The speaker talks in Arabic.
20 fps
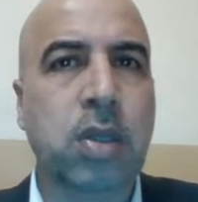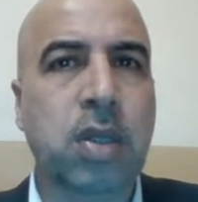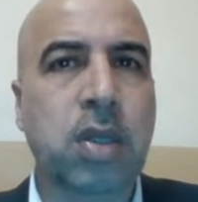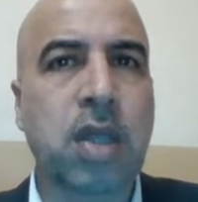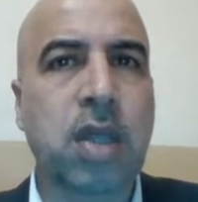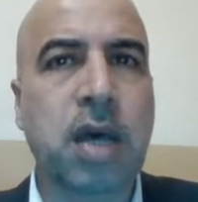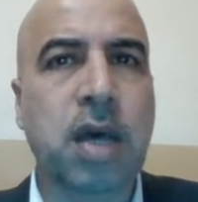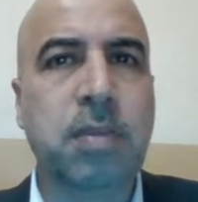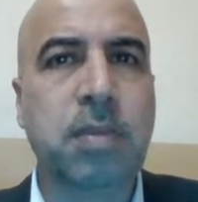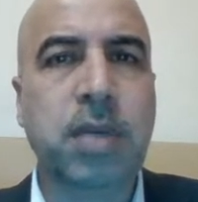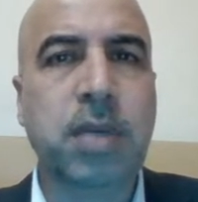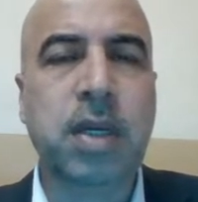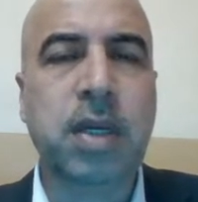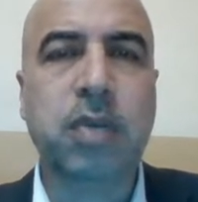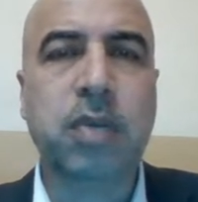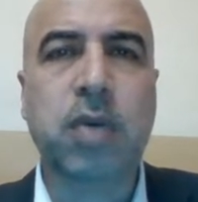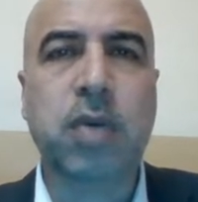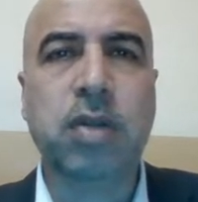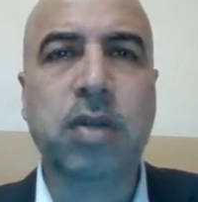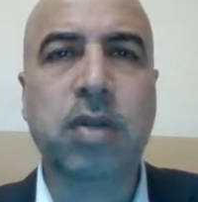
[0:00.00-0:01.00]
نذهب
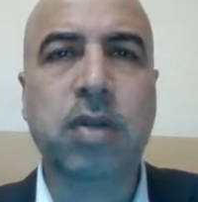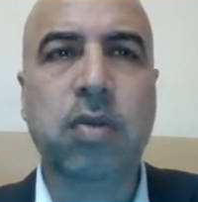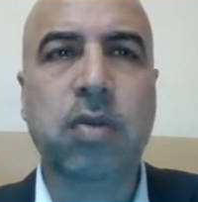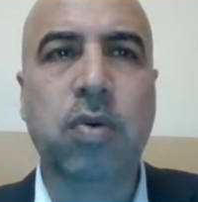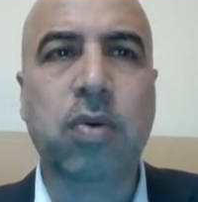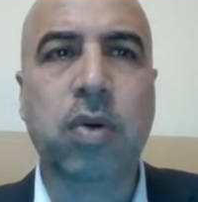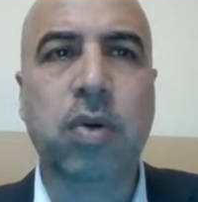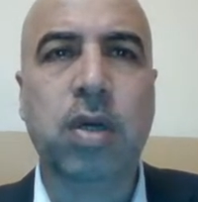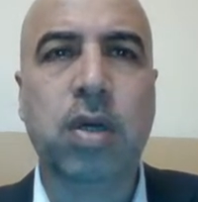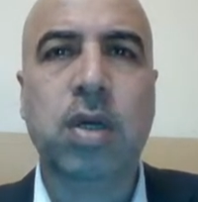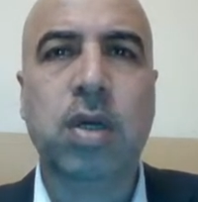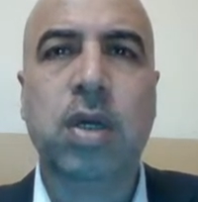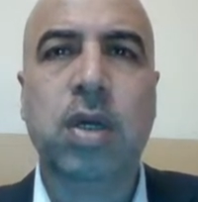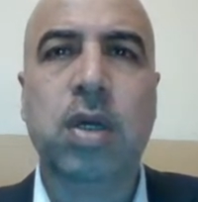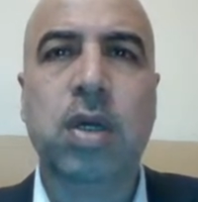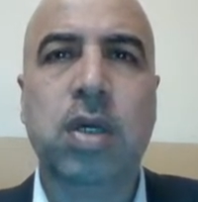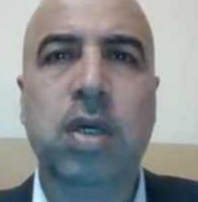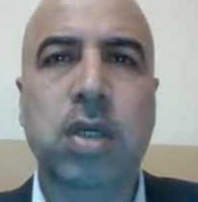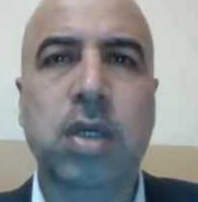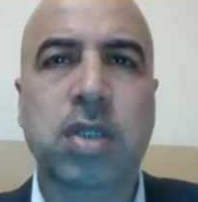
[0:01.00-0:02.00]
وين نروح
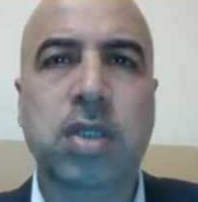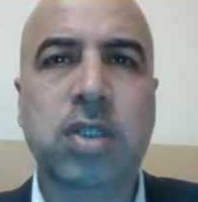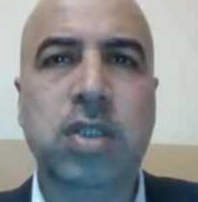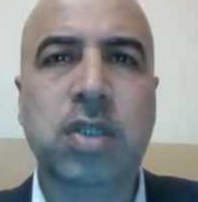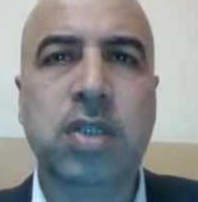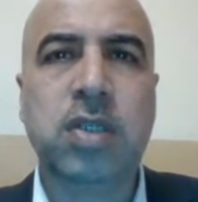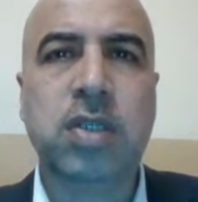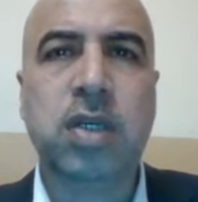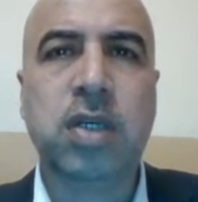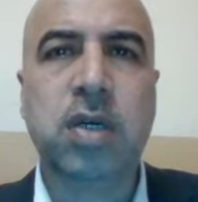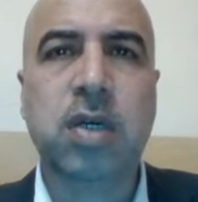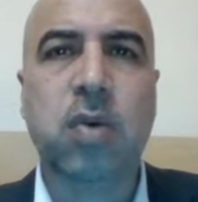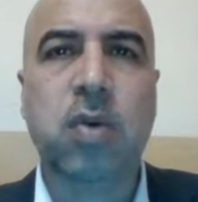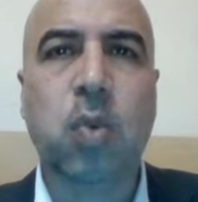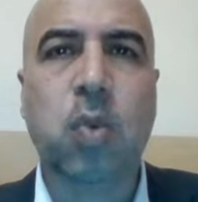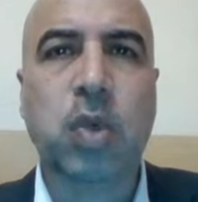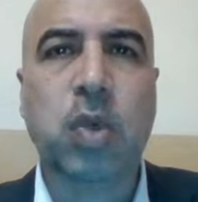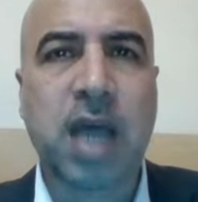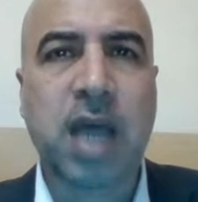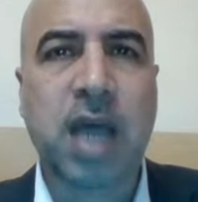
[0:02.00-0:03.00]
الجزء
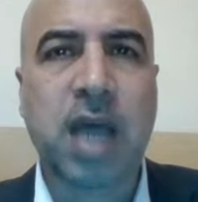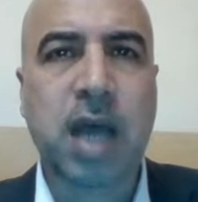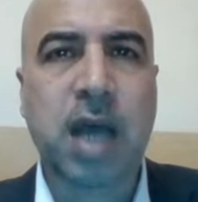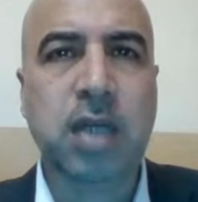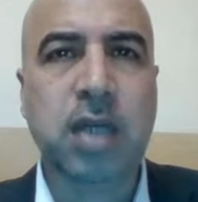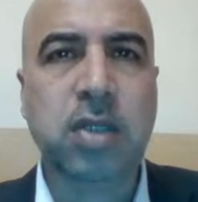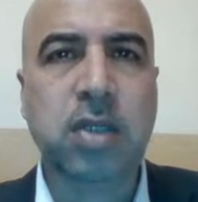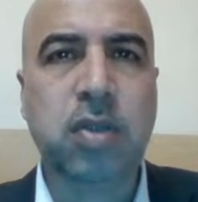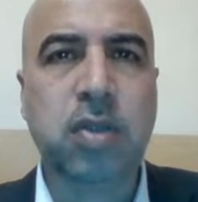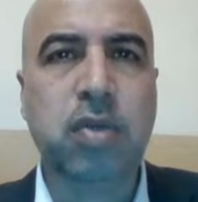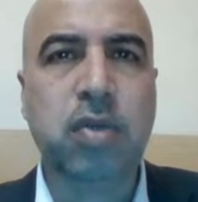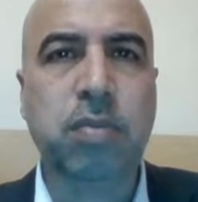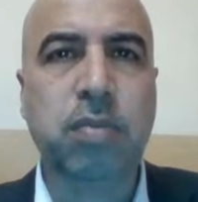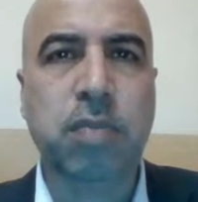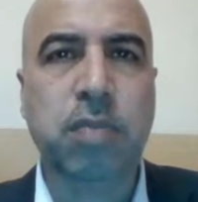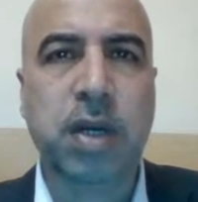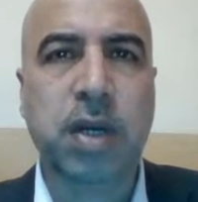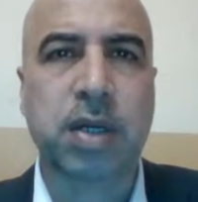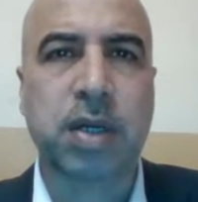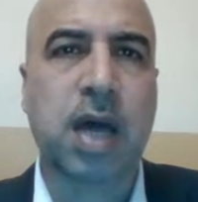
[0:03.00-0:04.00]
وصاعد
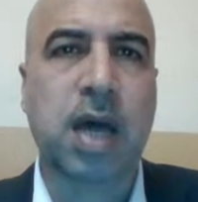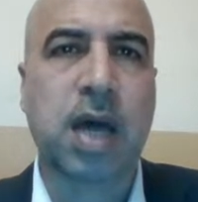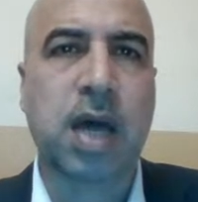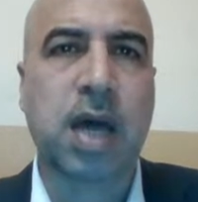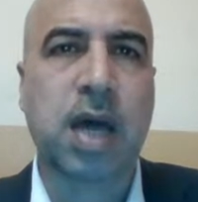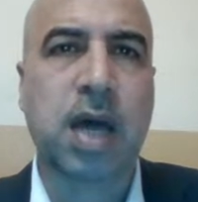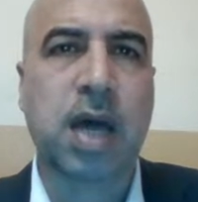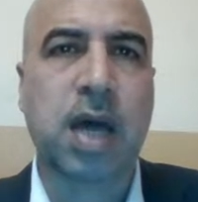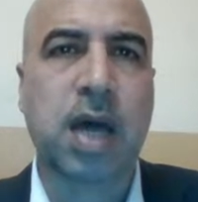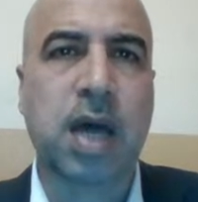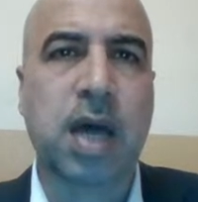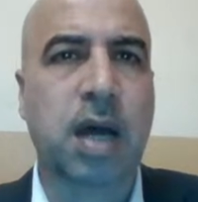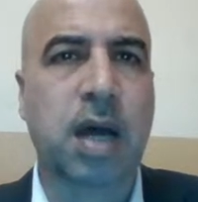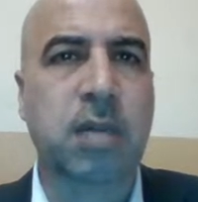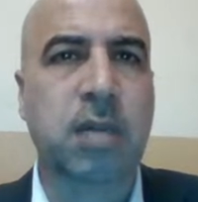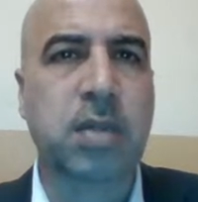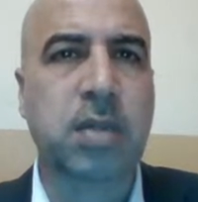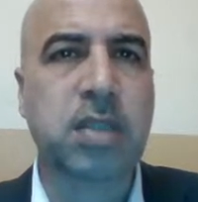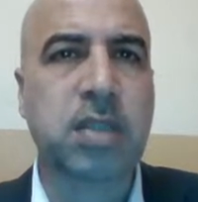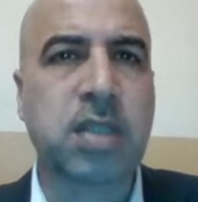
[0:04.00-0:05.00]
ثم نختار
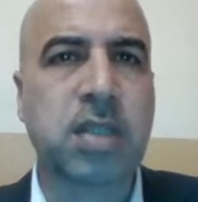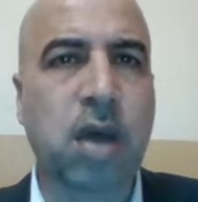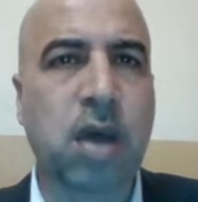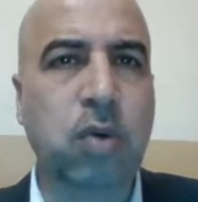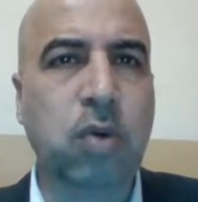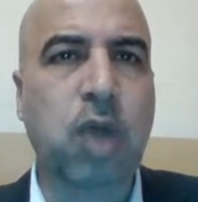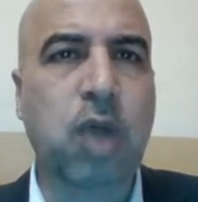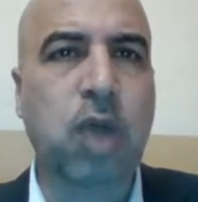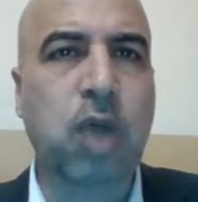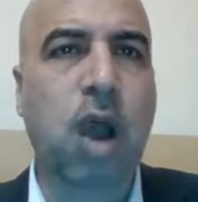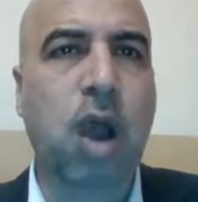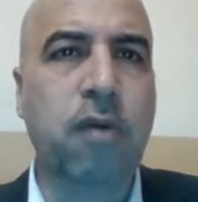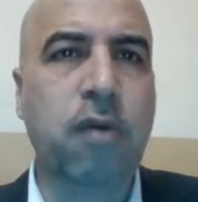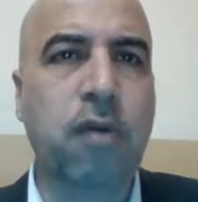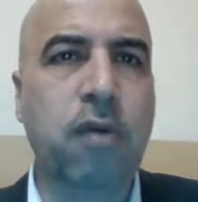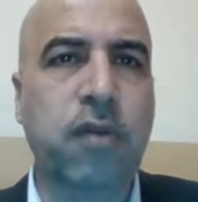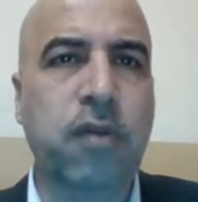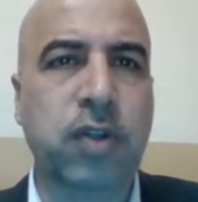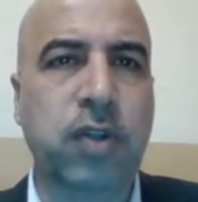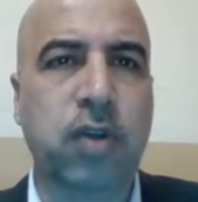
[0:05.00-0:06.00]
الأمر صوت
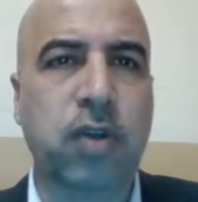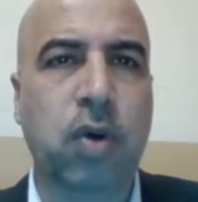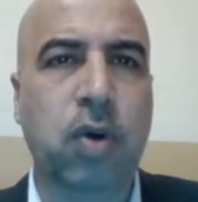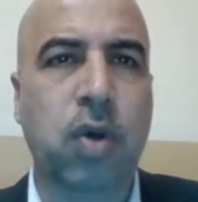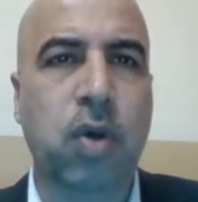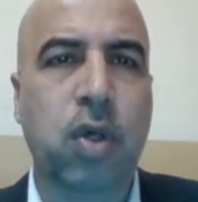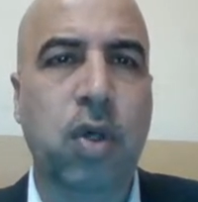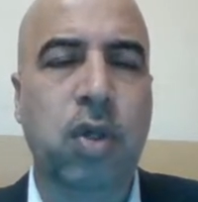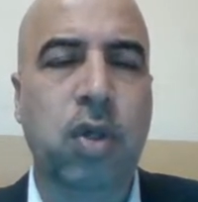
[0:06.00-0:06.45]
أو فيديو